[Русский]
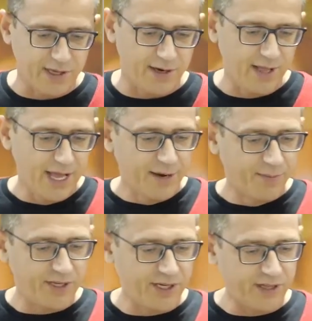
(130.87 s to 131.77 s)
Это
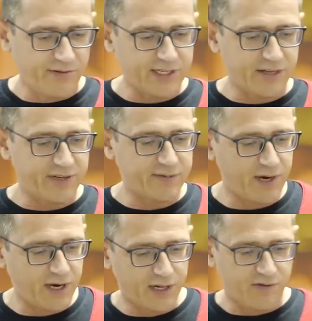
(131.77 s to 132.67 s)
Бытие,
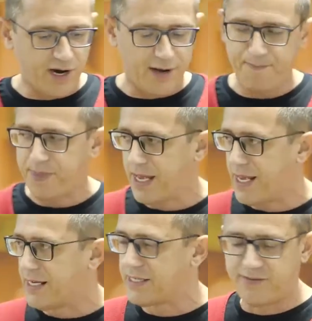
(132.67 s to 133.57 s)
28 глава,
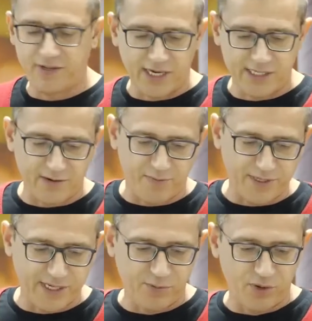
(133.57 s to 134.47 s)
с 12
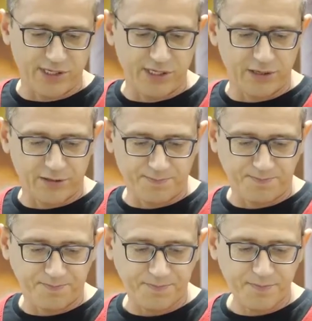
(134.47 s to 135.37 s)
по 7 стих.
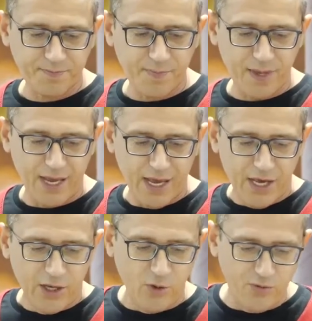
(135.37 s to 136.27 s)

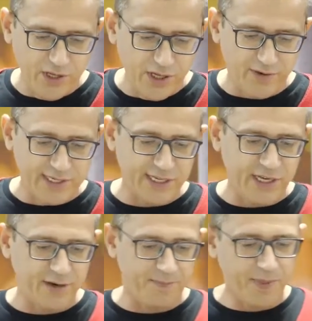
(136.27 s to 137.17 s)
«И увидел во
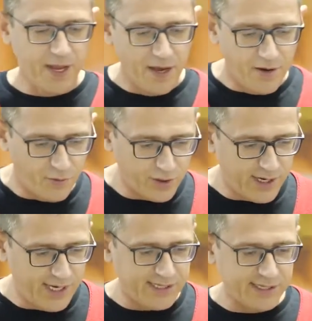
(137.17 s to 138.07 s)
сне,
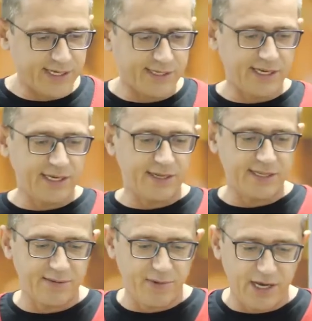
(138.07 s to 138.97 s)
вот лестница стоит на
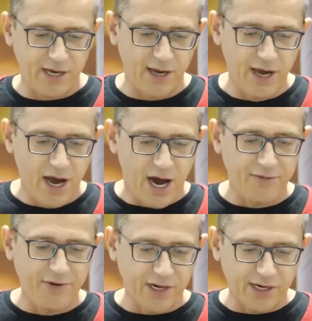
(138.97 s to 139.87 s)
земле,
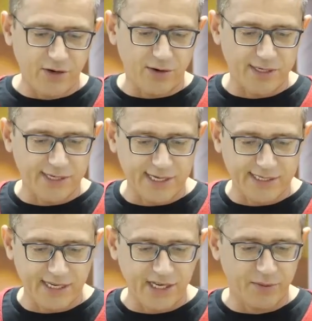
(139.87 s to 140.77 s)
а верх ее
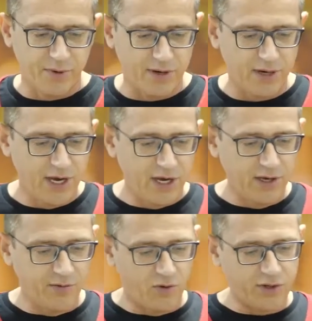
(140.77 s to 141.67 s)
касается неба.
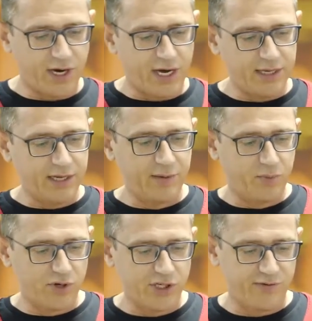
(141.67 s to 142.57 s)
И вот ангелы
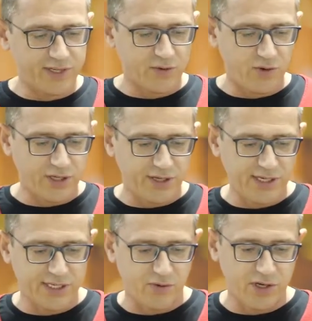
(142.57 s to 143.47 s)
Божьи восходят и
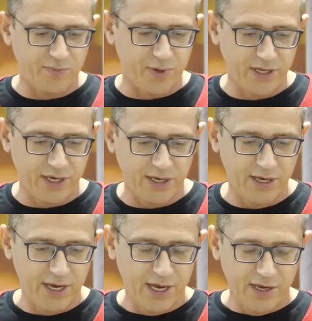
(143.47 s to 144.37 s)
не сходят по ней.
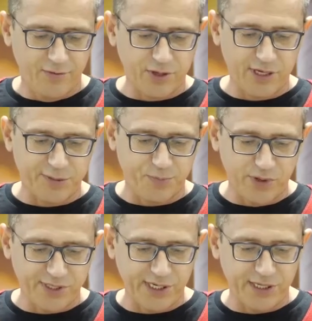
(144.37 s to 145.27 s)
И вот
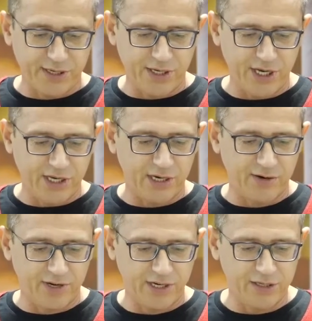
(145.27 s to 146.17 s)
Господь стоит на ней и
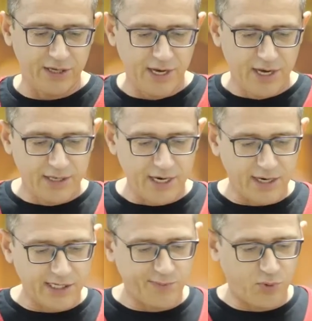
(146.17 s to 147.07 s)
говорит,
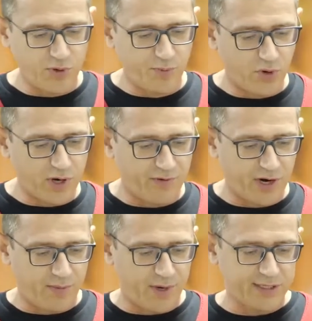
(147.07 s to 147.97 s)
«Я Господь, Бог
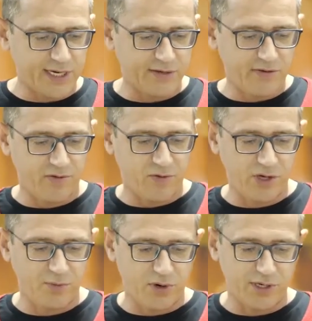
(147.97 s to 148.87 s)
Авраама, отца твоего,
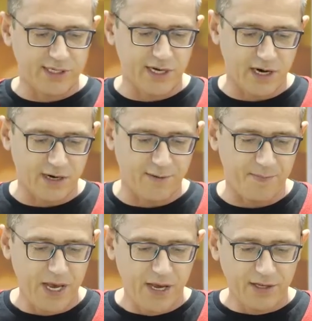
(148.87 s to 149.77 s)
и Бог Исаака.
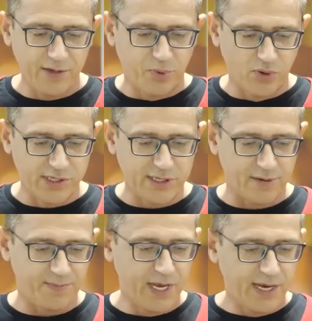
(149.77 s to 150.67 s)
Не
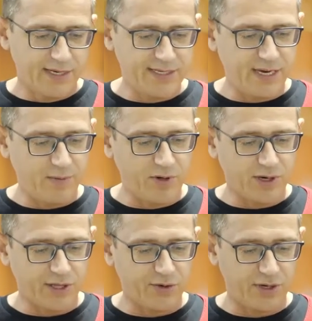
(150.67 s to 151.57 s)
бойся, землю,
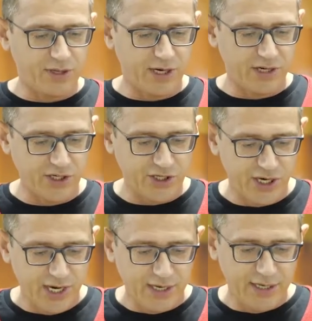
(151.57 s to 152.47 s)
на которой ты
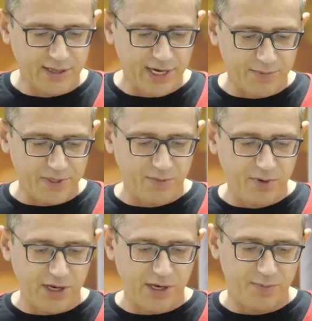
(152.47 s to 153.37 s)
лежишь, я дам
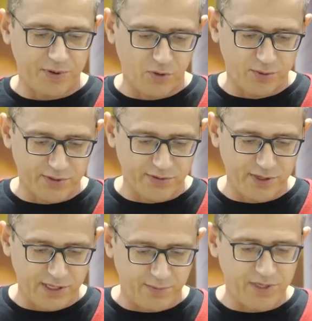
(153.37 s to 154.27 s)
тебе и потомство,
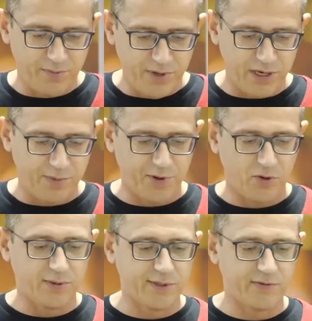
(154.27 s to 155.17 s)
я дам тебе и
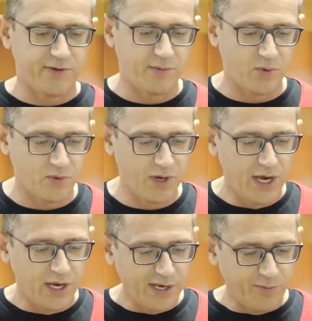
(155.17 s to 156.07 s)
потомство твоему.
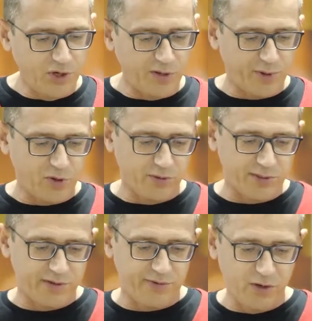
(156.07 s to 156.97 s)
И будет
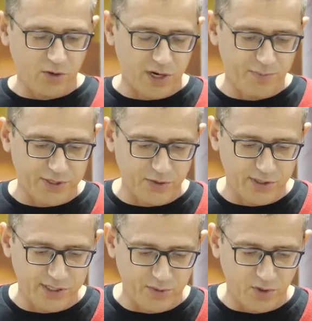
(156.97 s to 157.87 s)
потомство твое, как
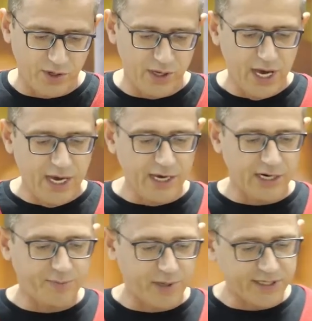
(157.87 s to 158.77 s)
песок земной, и
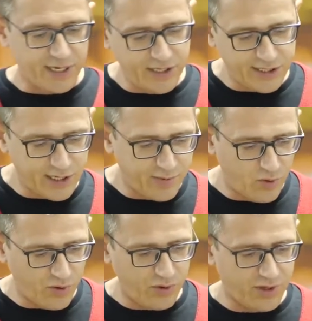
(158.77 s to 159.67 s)
распространишься к
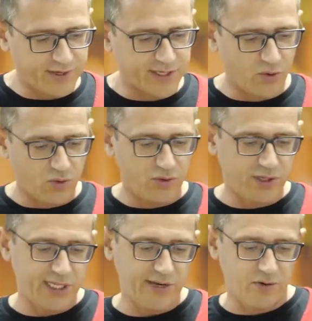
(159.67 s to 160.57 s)
морю, и к востоку, и
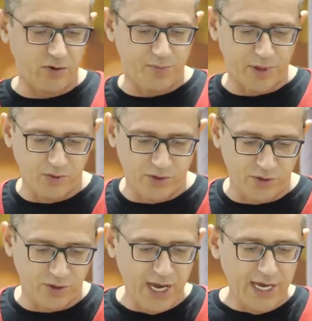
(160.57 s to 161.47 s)
к северу, и к
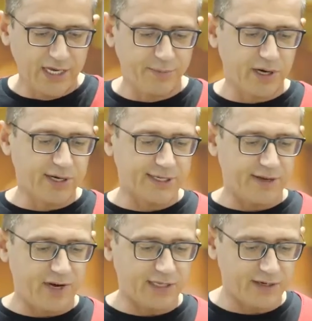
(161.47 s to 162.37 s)
полудню, и
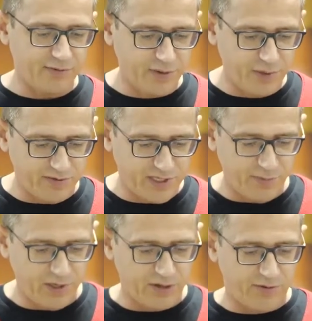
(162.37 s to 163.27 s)
благословятся в тебе в
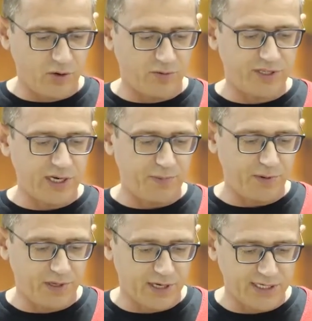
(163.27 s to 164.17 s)
семени твоем все
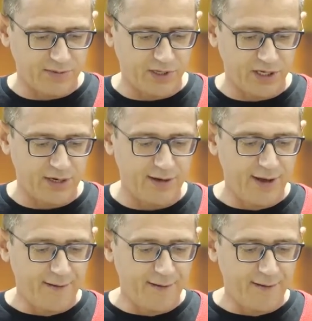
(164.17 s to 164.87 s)
племена земные.